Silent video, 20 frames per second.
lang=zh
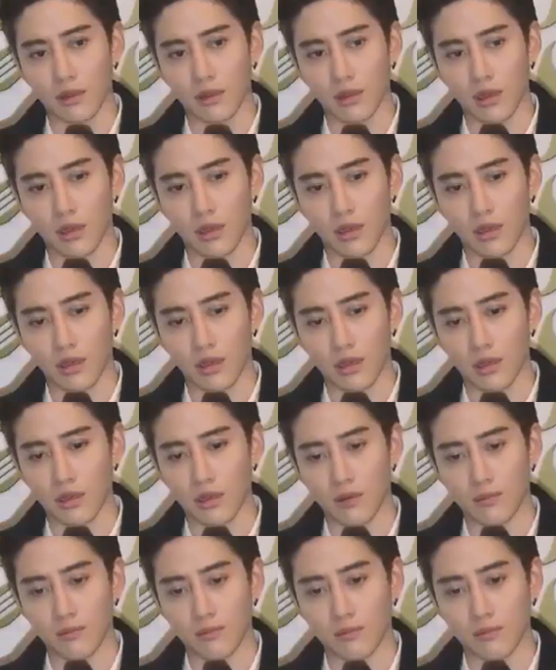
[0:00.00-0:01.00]

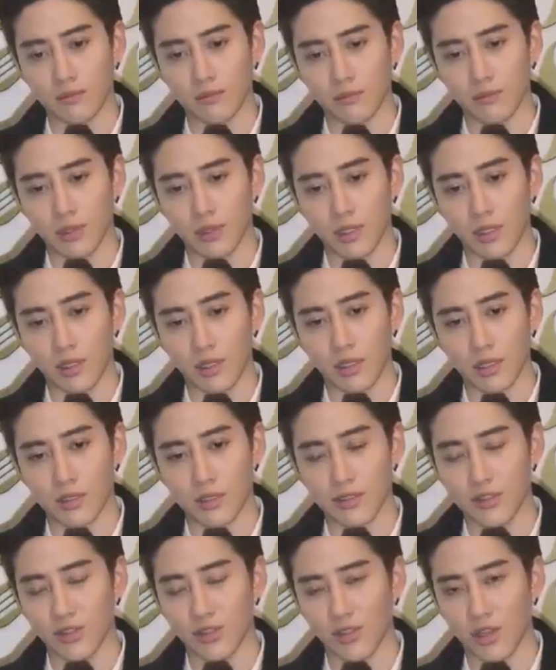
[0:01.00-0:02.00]
嗯，but it's
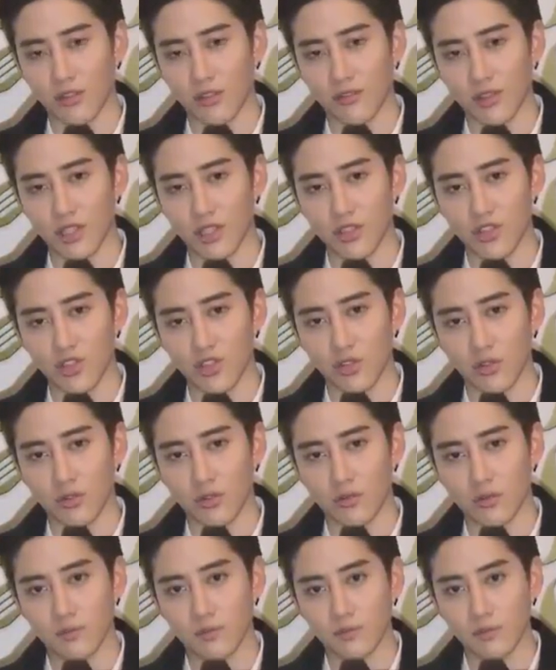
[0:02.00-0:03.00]
still confidential。
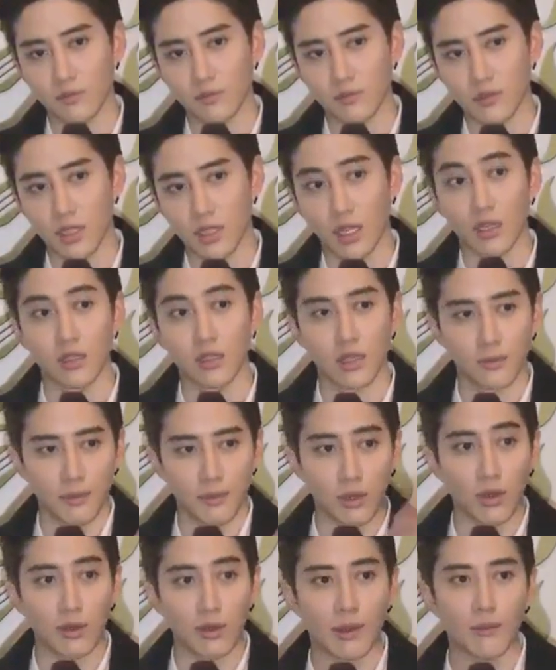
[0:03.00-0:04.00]
样样
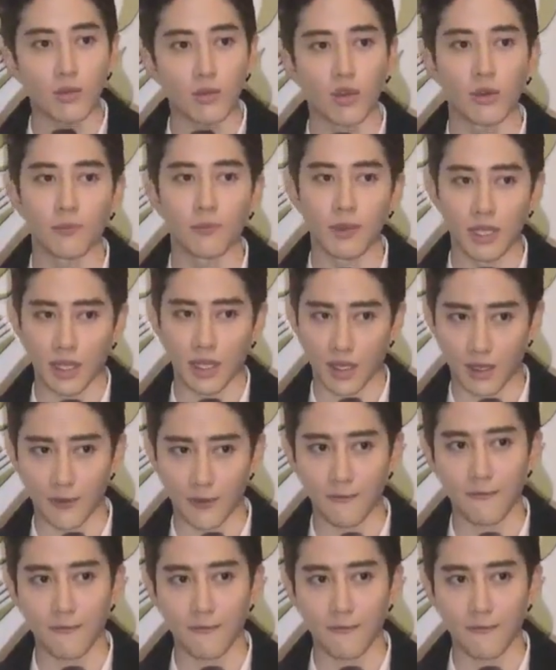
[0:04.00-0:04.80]
变化到越往边啊。